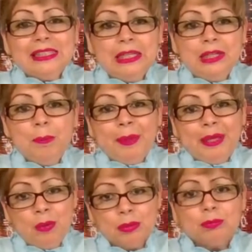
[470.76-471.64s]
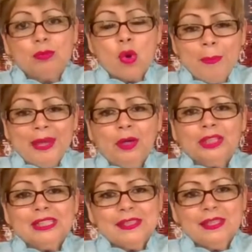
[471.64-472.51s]
niños en Perú, un comedor
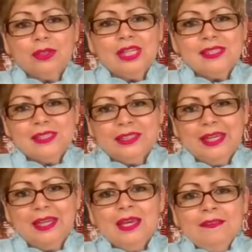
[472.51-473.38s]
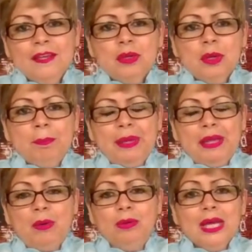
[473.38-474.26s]
de 117 niños en
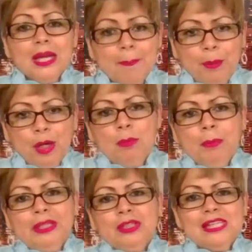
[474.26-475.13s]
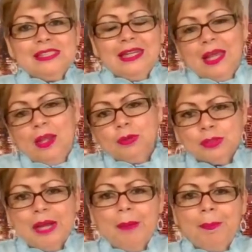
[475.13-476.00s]
Perú, que por el momento está cerrado, tú
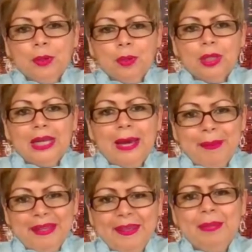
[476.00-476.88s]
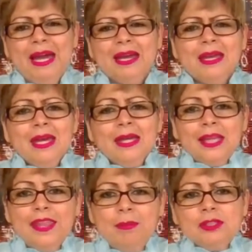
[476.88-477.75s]
sabes, por lo de la pandemia.
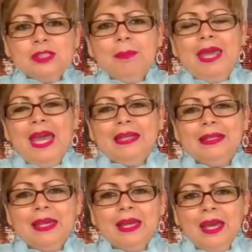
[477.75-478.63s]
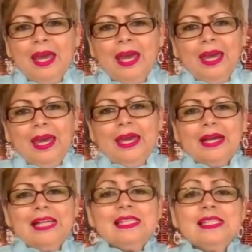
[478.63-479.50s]
Tenemos también eh, eh,
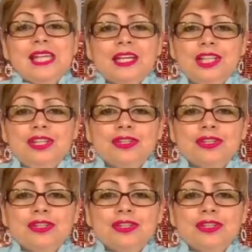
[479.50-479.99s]
casi 100 niños